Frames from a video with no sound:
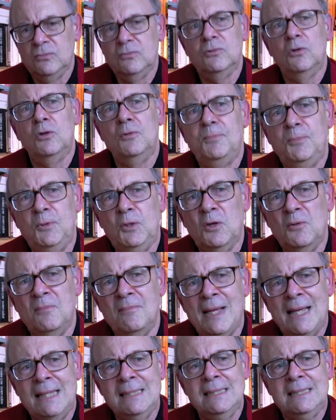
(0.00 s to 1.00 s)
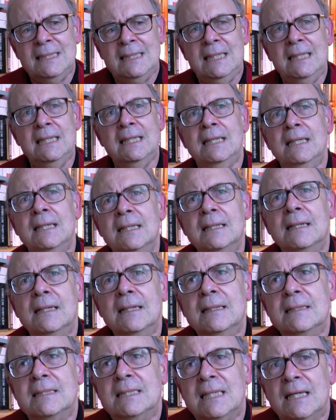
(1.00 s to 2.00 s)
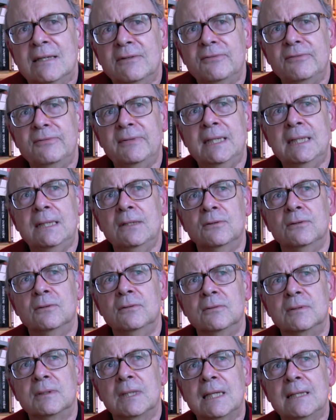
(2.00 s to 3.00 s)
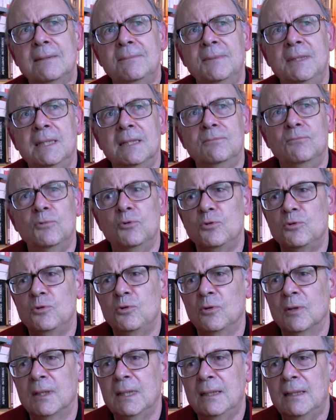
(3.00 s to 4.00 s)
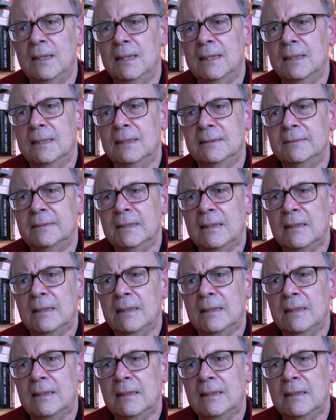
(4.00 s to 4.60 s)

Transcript: opiomanes qui savaient euh, très bien mesurer euh,